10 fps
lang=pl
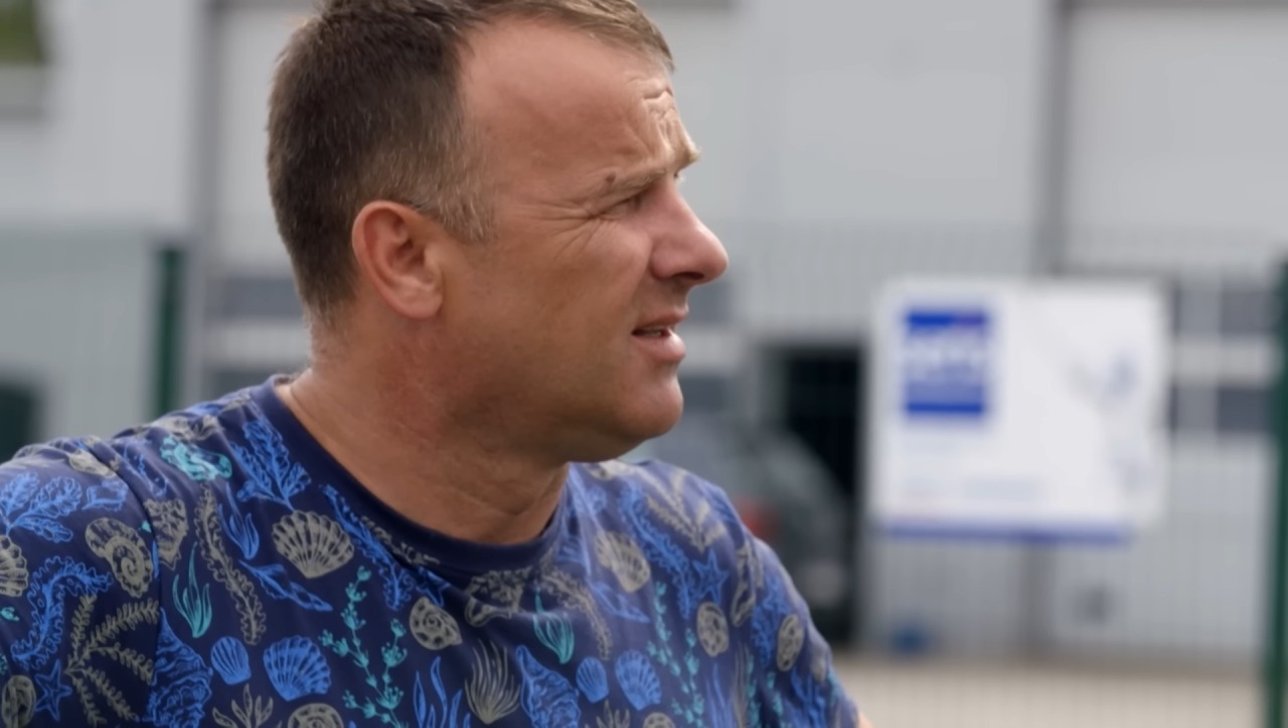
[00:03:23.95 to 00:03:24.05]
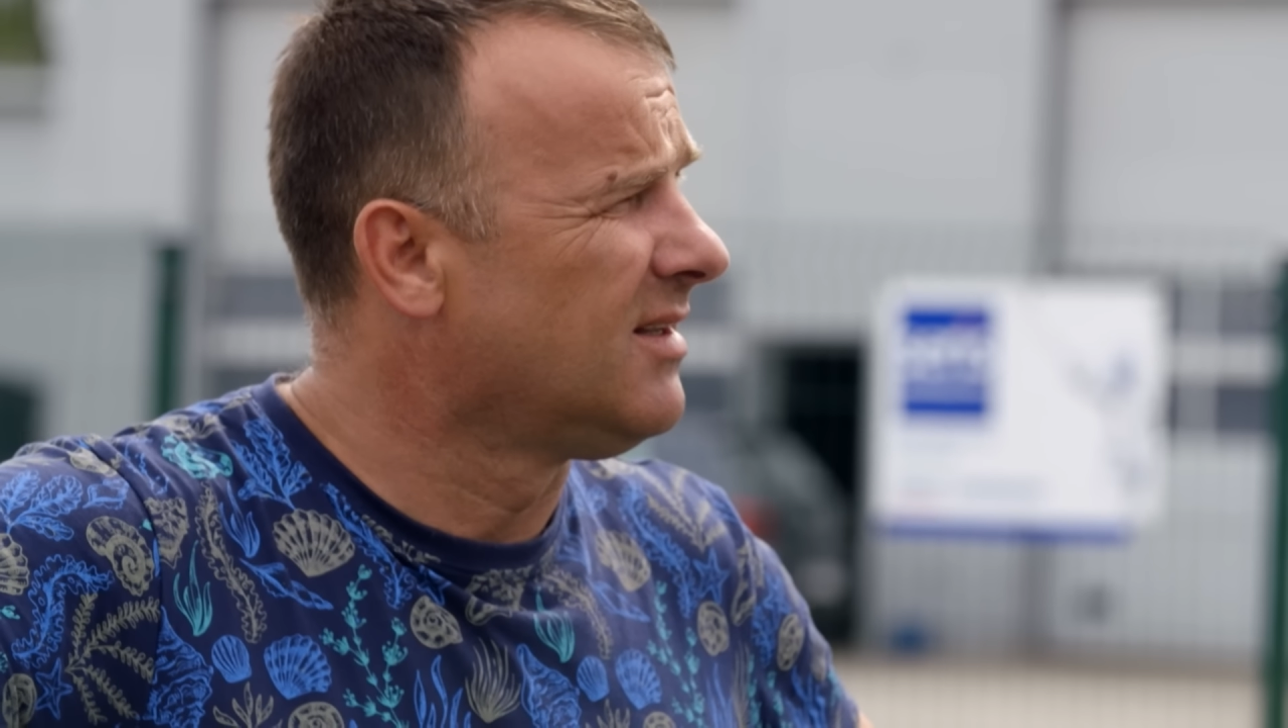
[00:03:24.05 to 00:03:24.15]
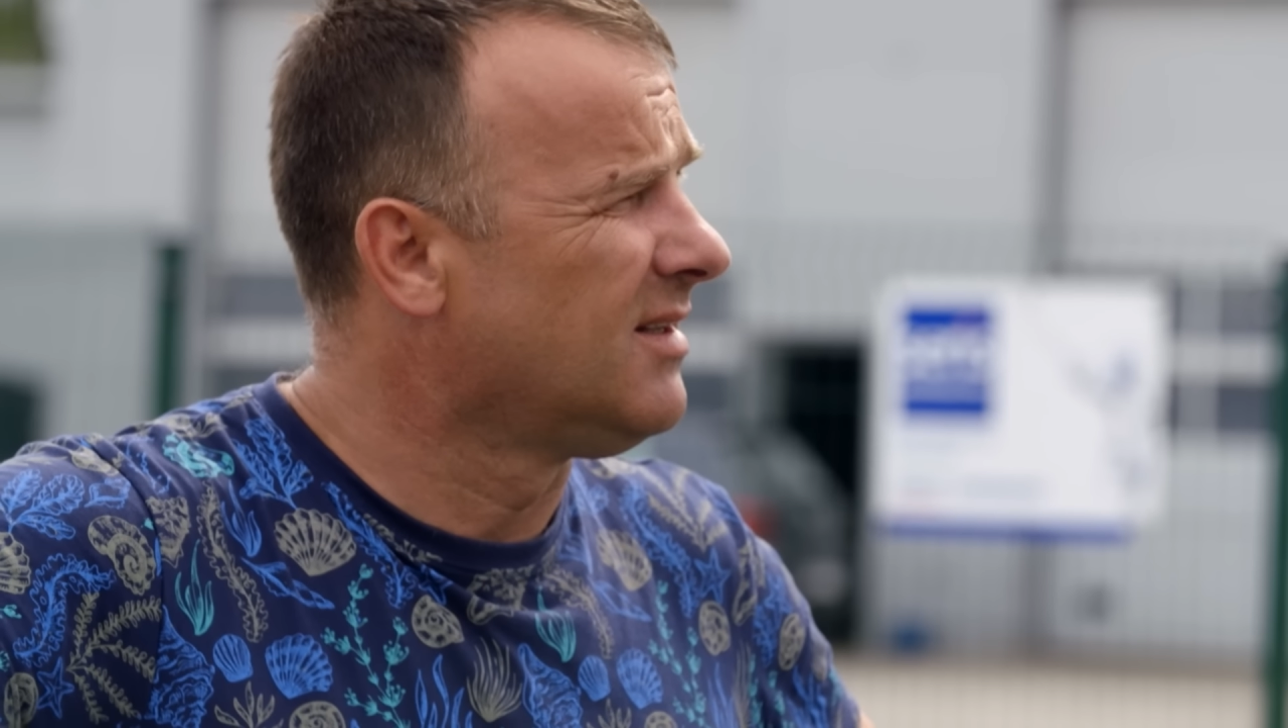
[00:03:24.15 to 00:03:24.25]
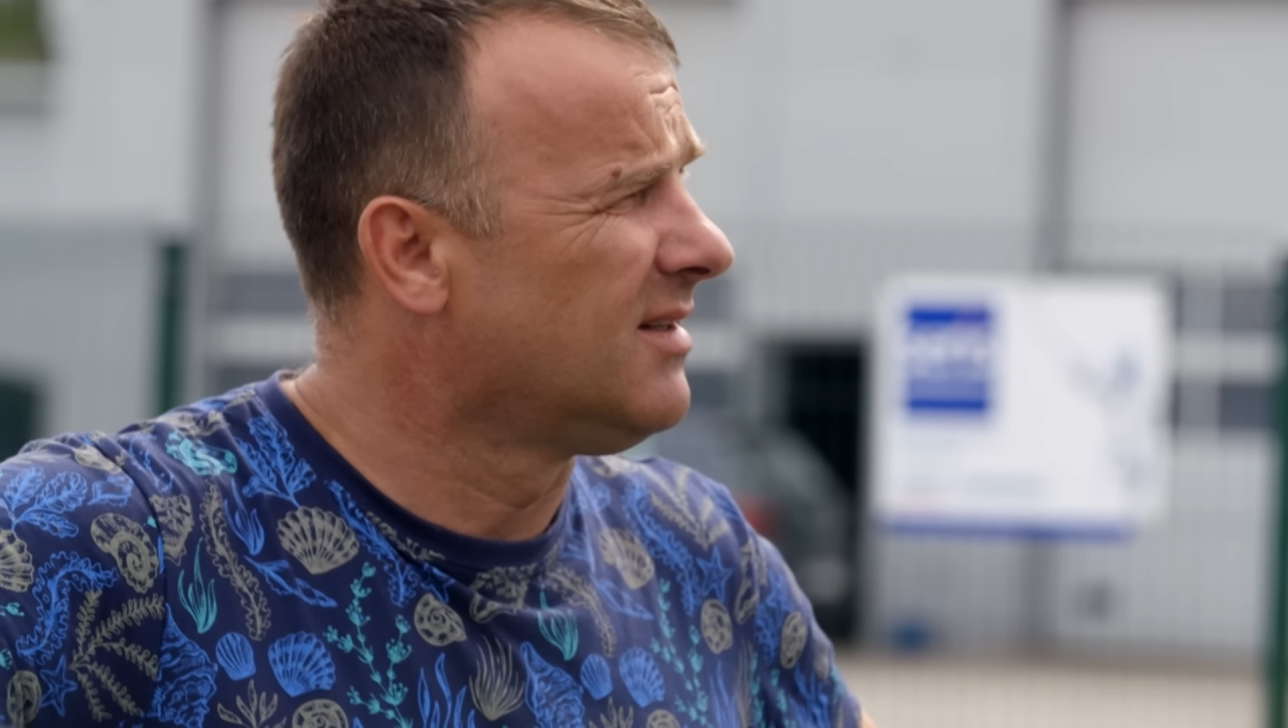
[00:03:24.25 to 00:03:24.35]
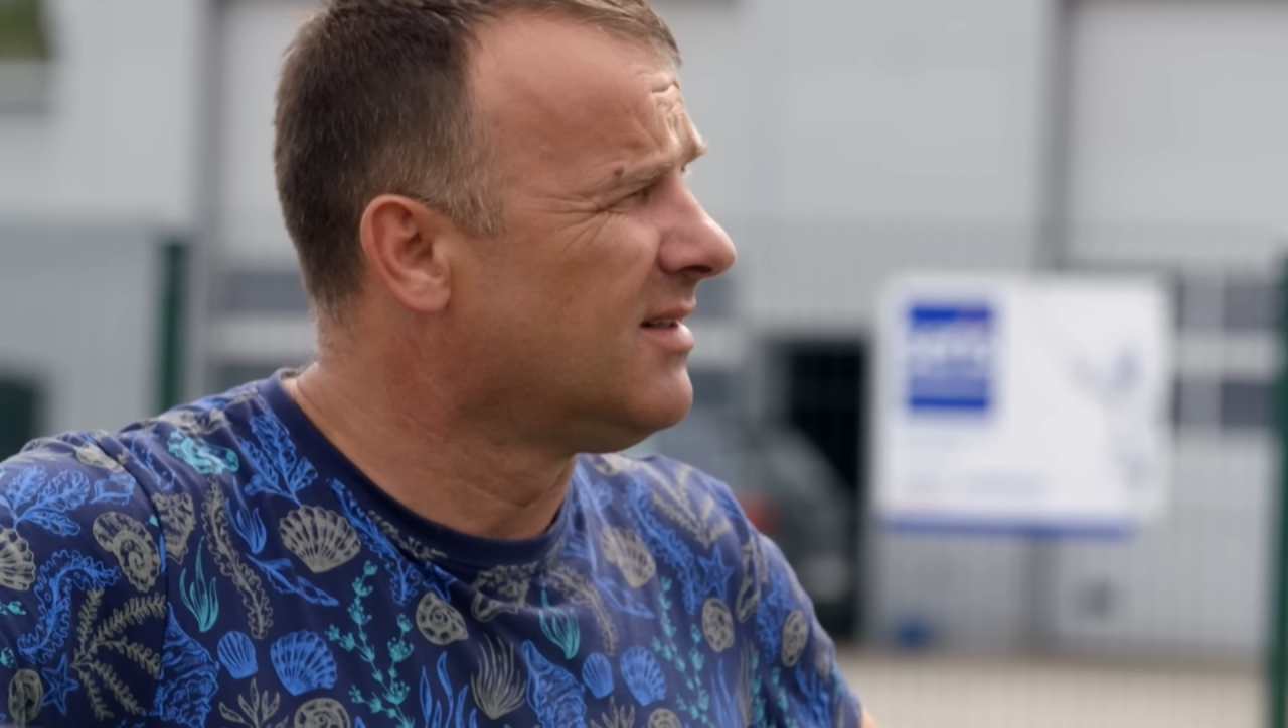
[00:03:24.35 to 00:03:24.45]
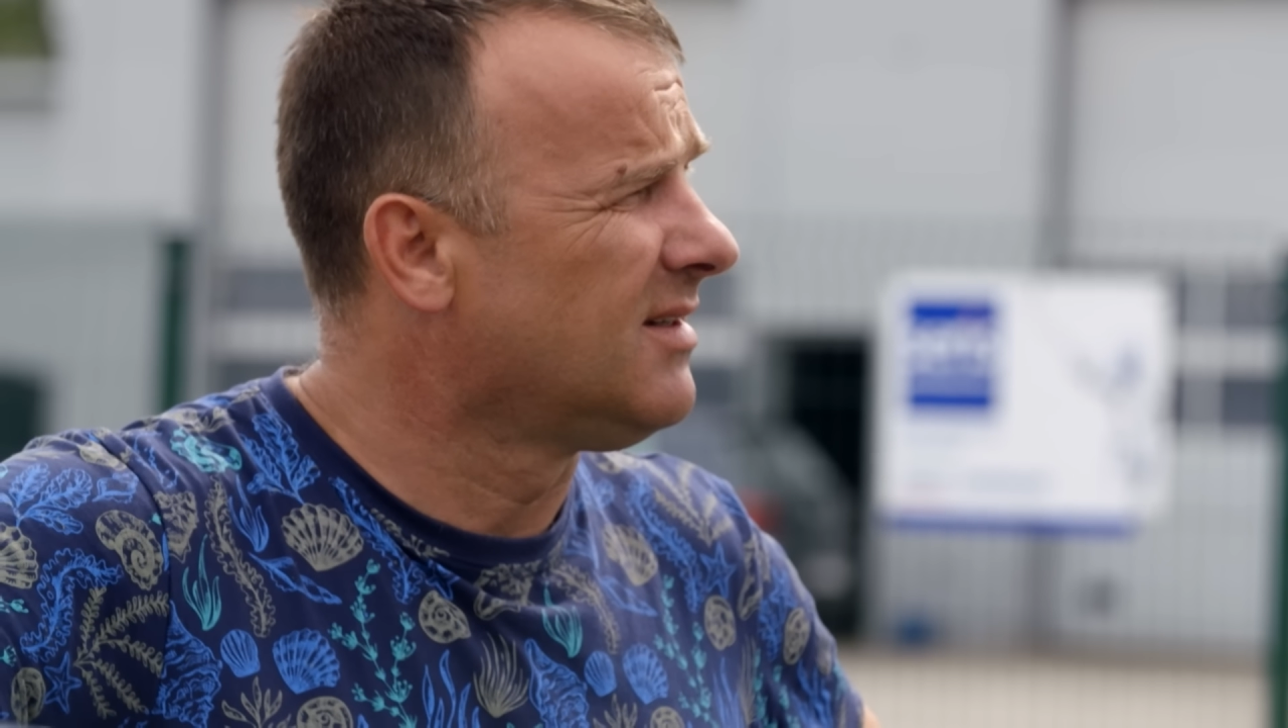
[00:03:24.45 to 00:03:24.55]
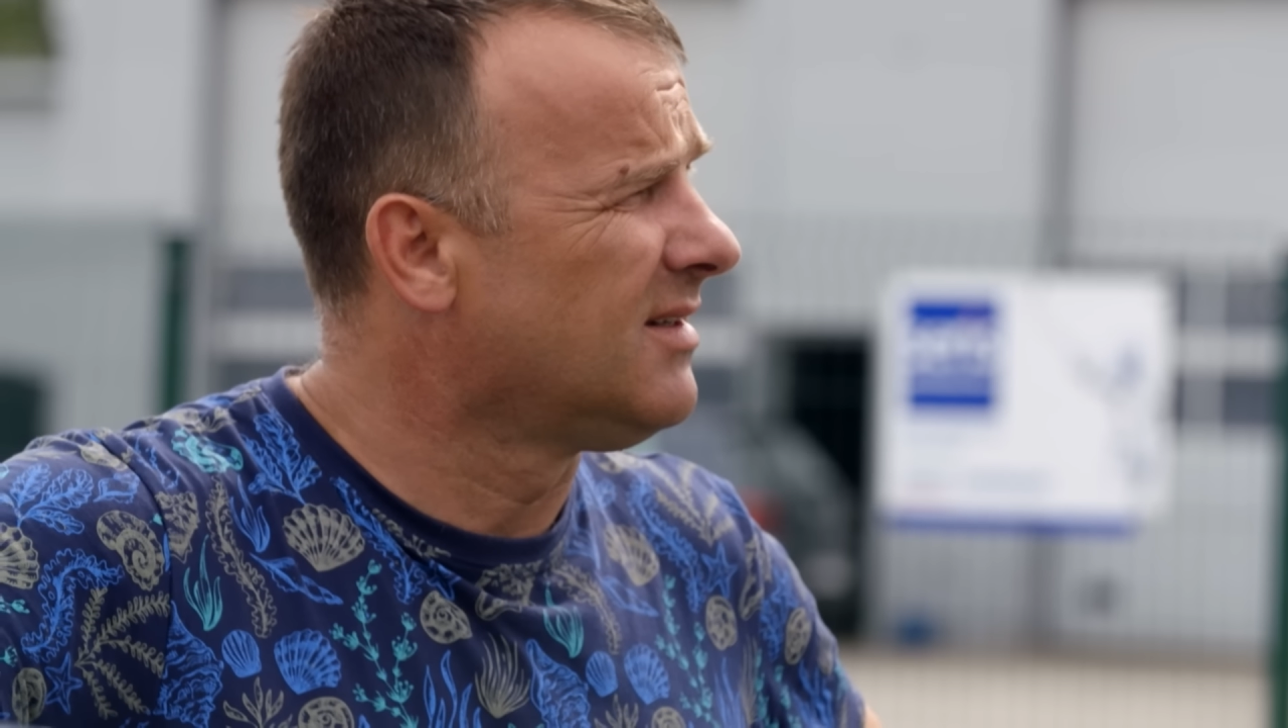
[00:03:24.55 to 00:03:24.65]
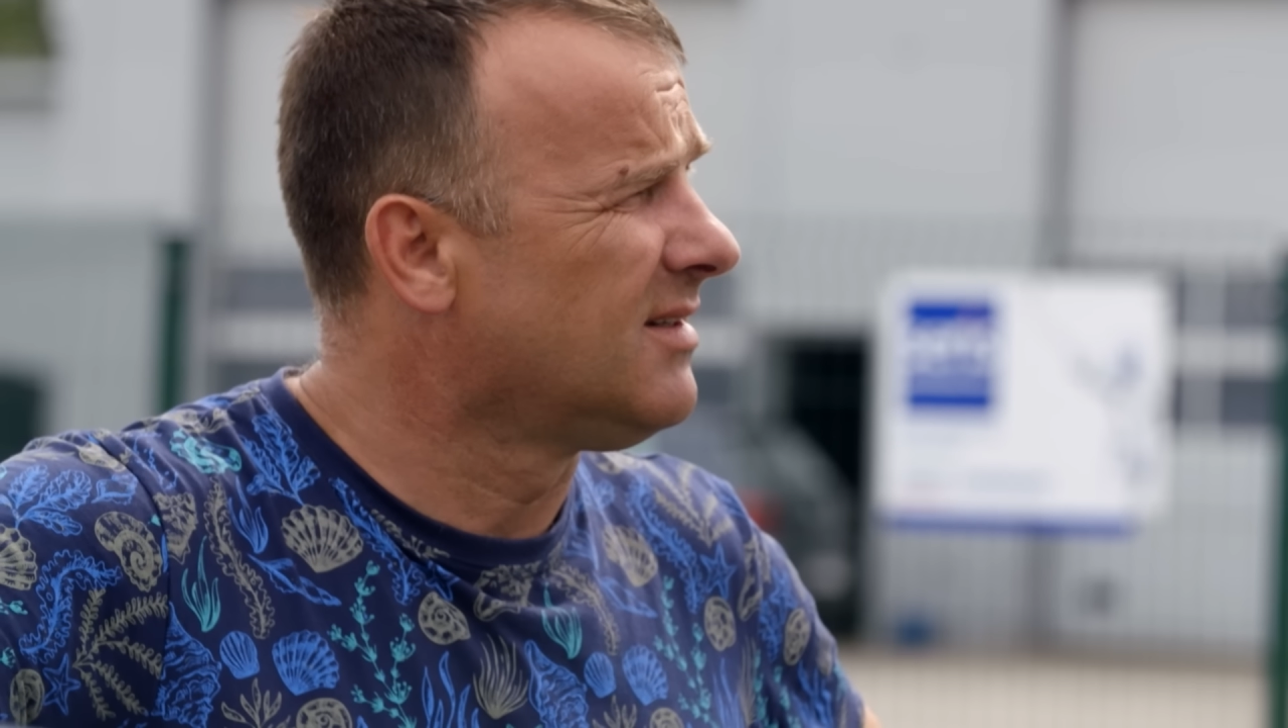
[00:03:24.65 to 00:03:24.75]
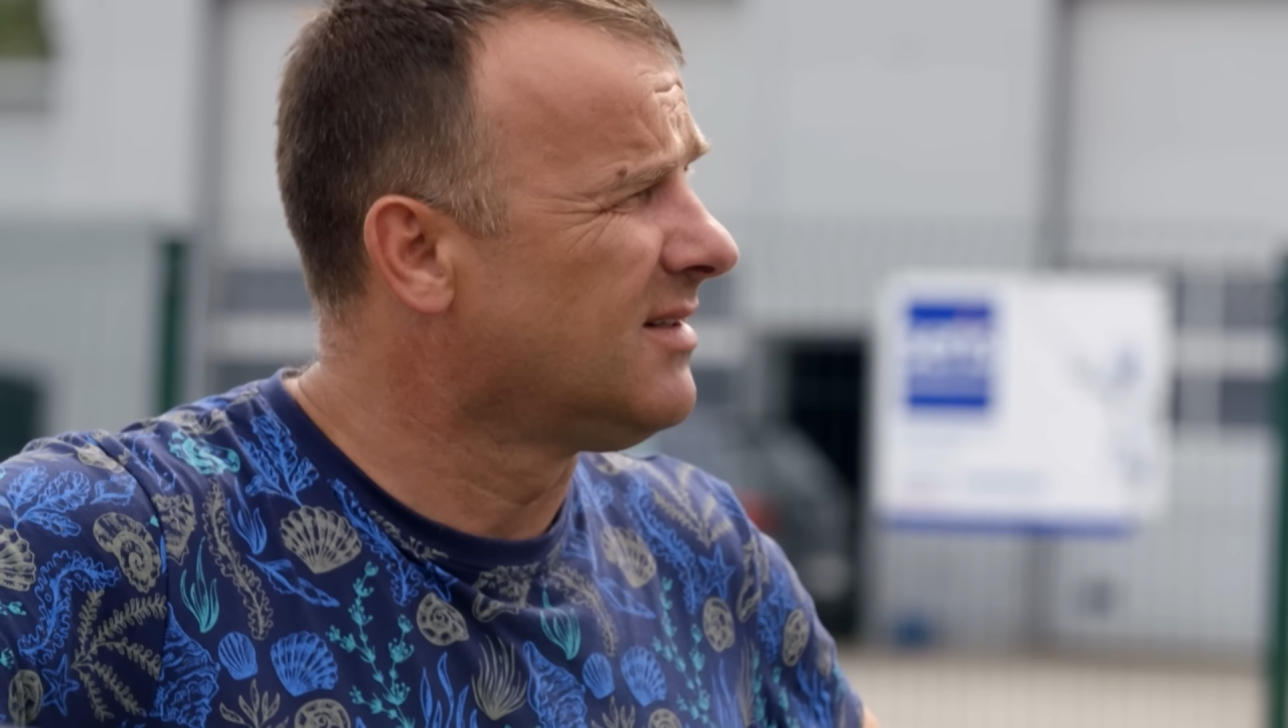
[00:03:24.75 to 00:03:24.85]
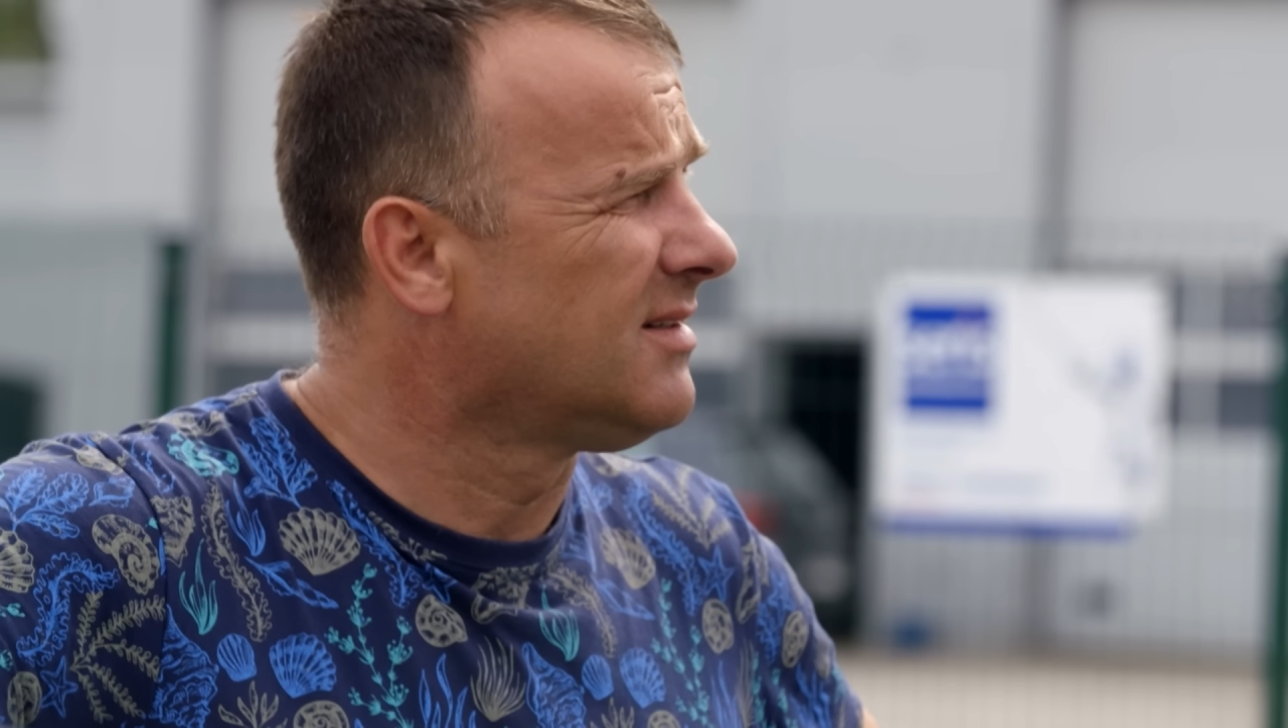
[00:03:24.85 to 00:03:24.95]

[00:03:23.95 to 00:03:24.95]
Ja prowadzę?